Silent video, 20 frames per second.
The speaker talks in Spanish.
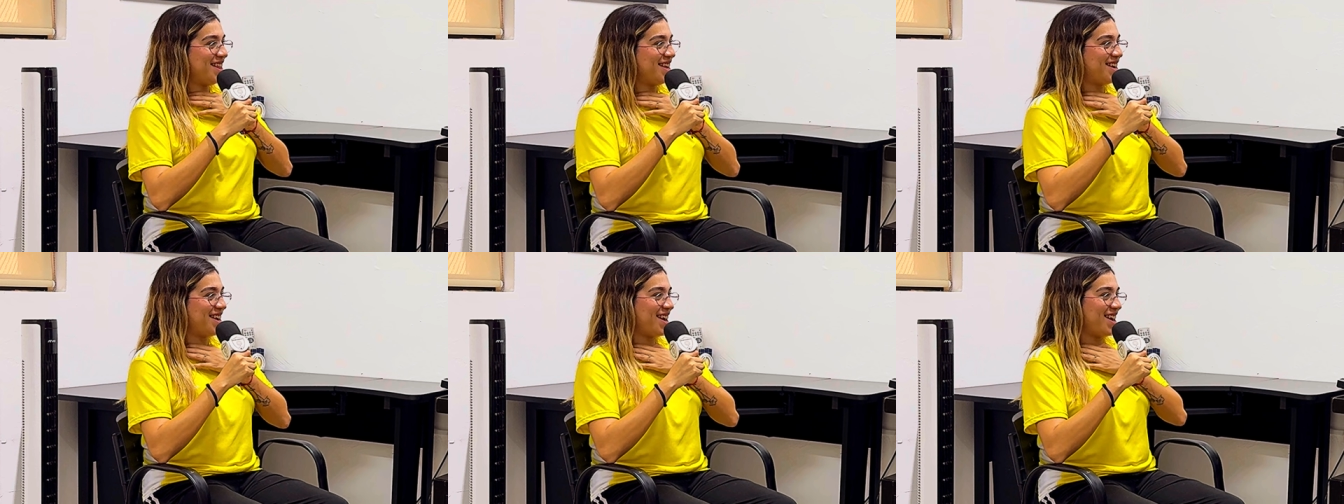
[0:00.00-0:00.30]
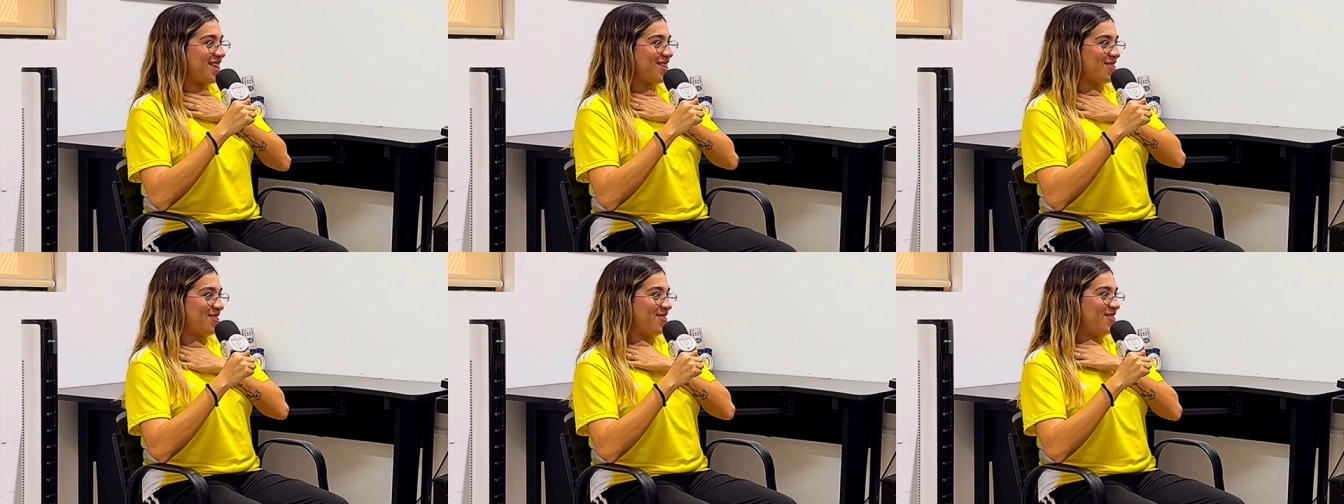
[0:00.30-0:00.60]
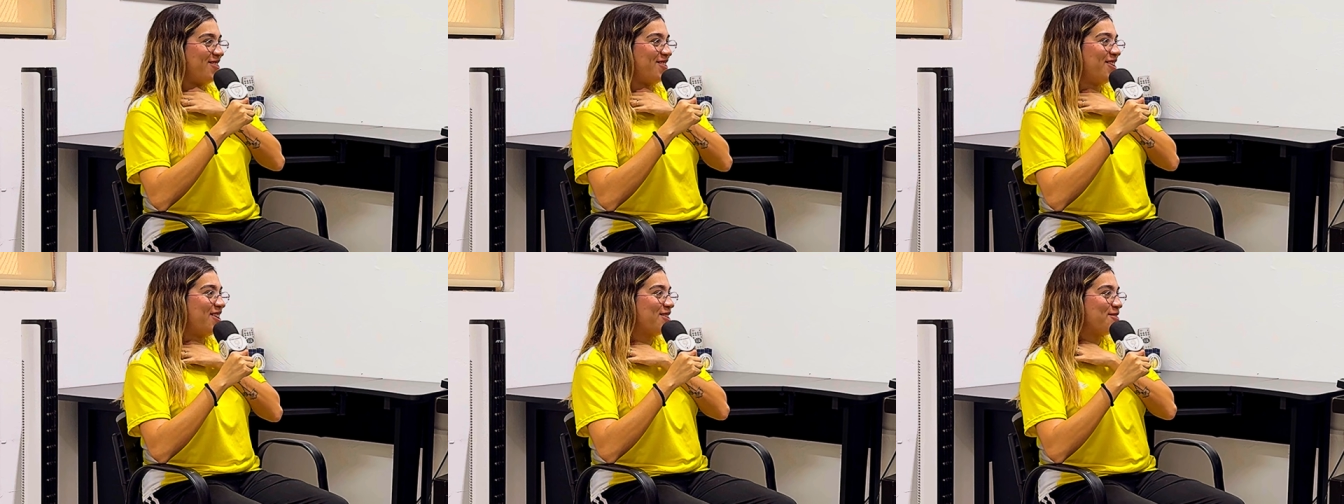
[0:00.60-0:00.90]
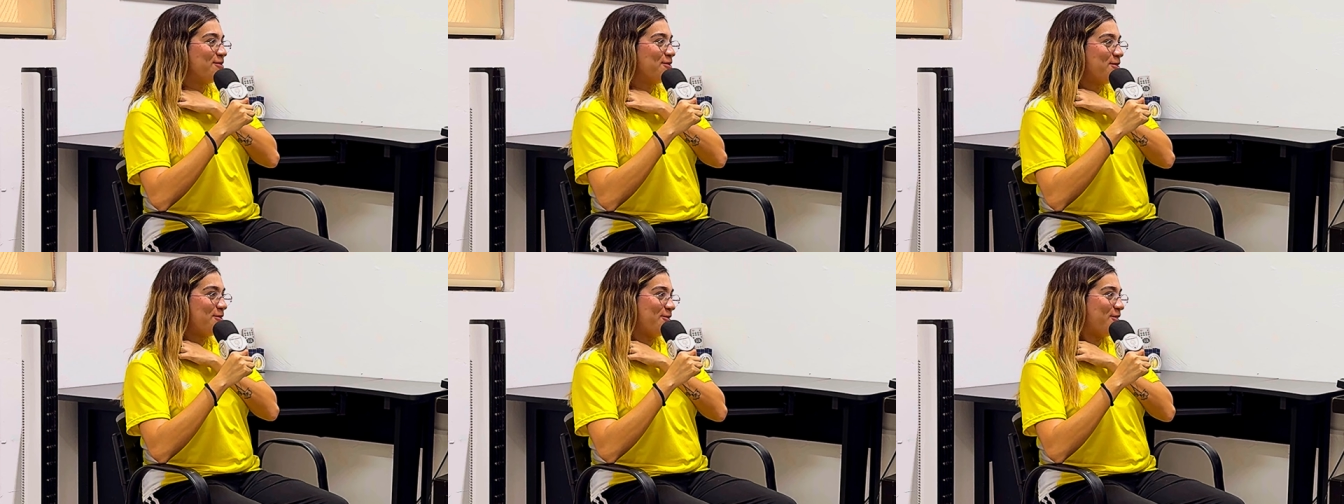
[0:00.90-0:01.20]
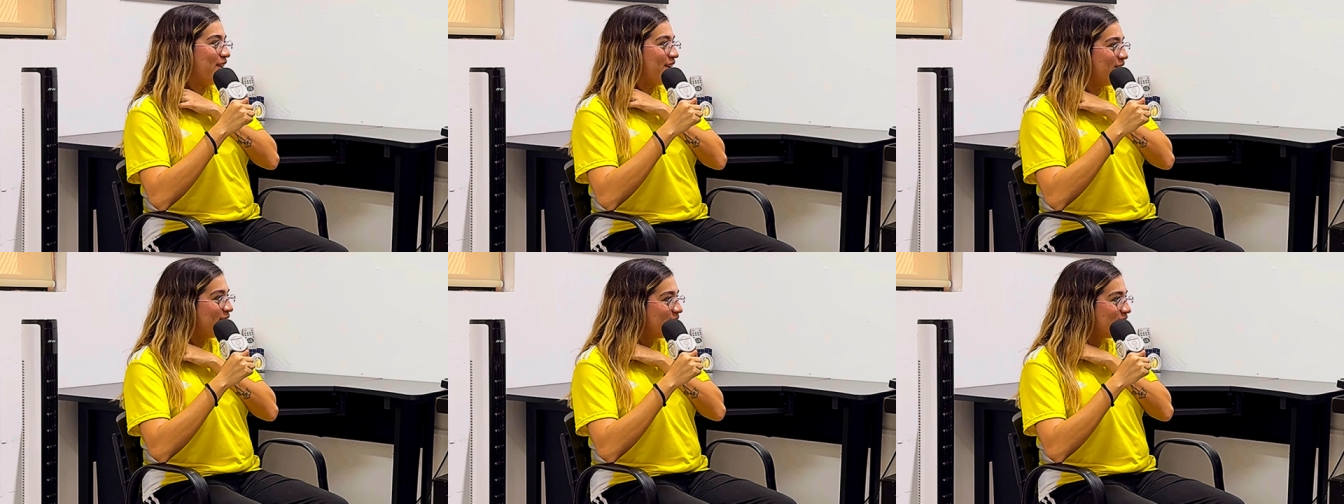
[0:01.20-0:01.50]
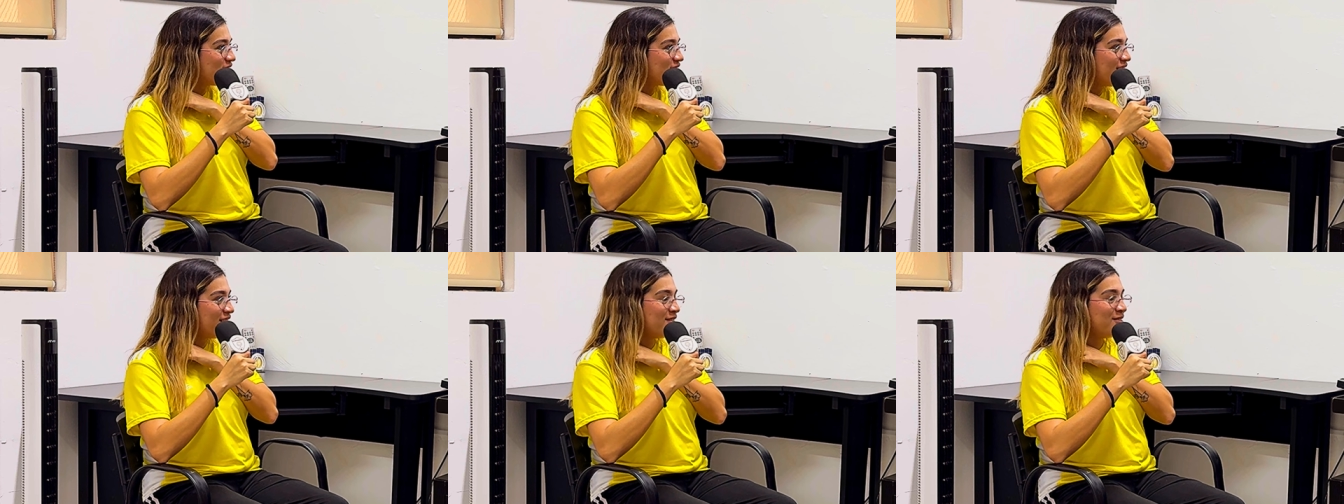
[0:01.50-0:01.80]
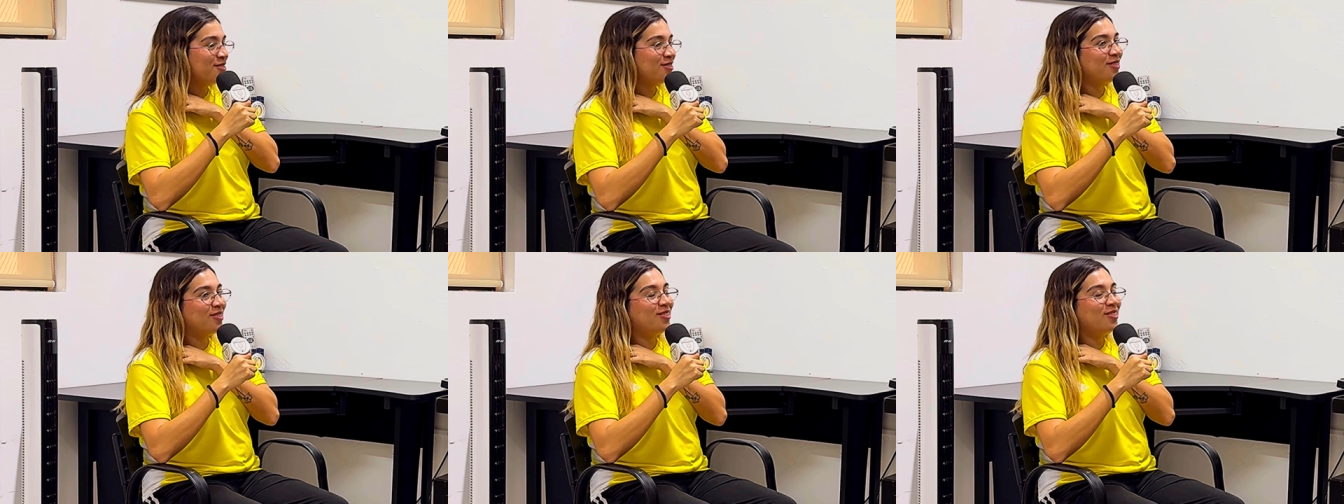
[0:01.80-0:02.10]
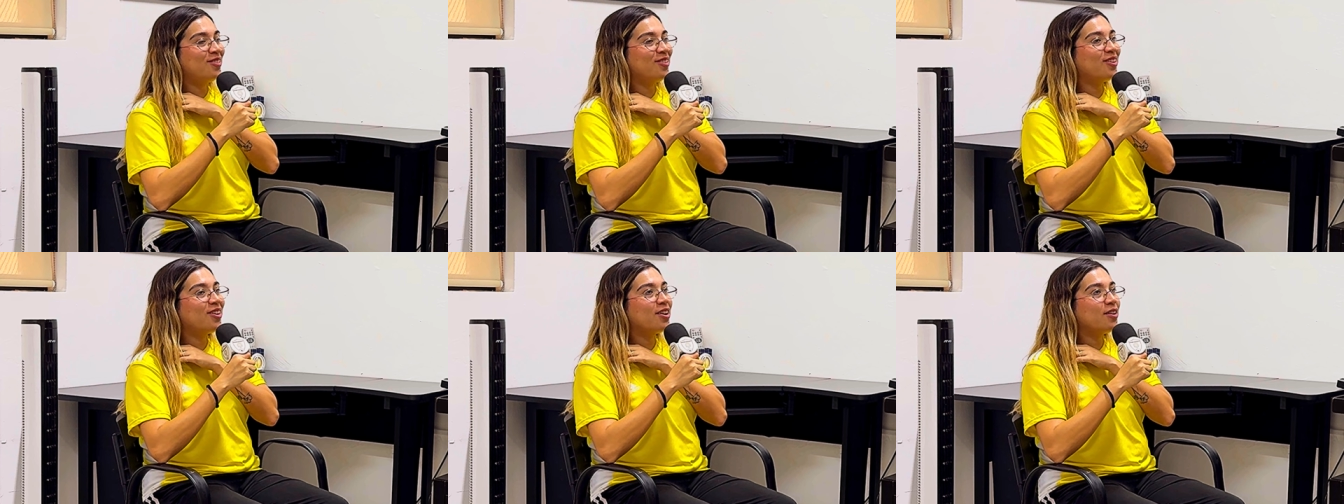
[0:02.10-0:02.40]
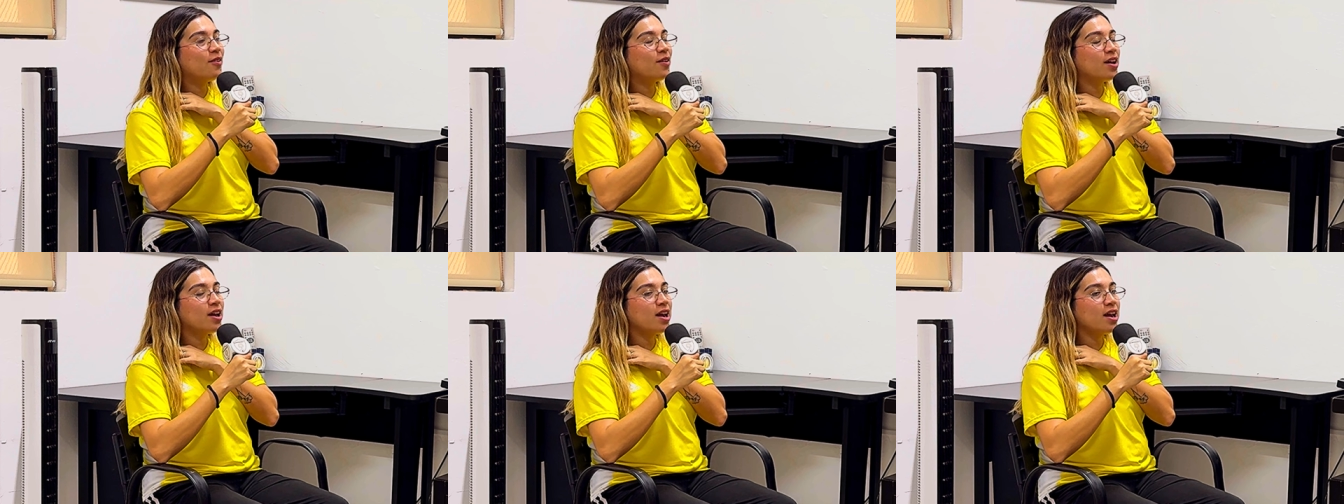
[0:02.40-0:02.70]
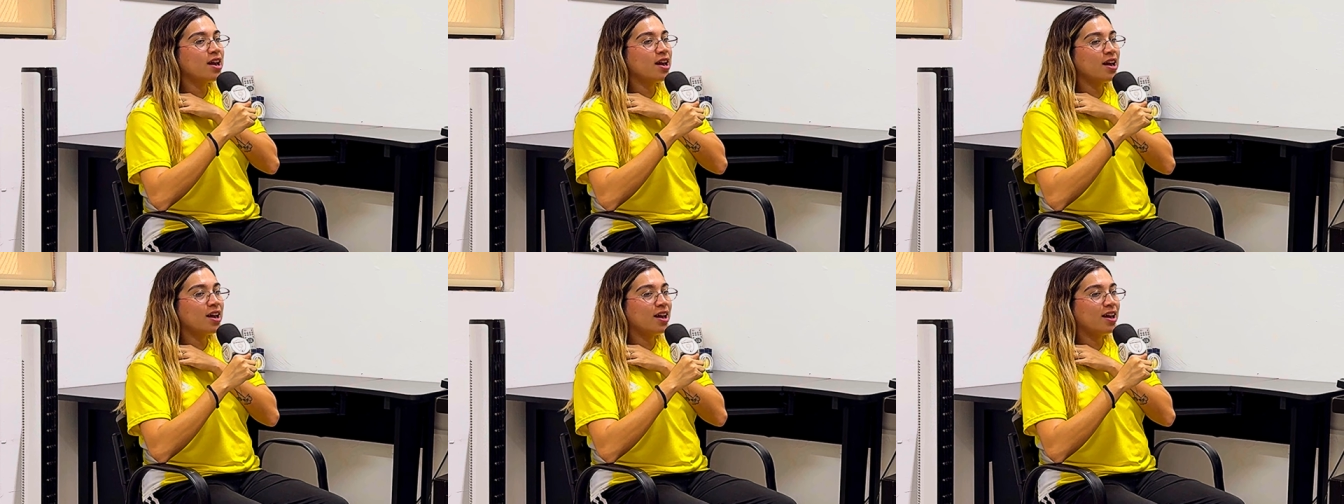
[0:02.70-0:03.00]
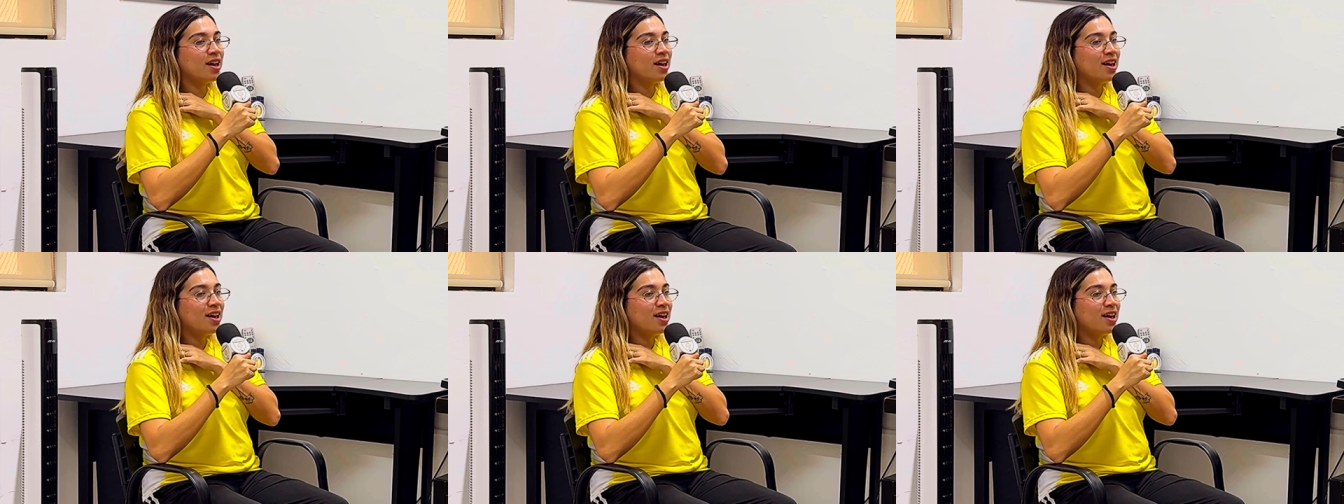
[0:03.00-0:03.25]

Dije, esto es muy bueno, o sea, no, no creo que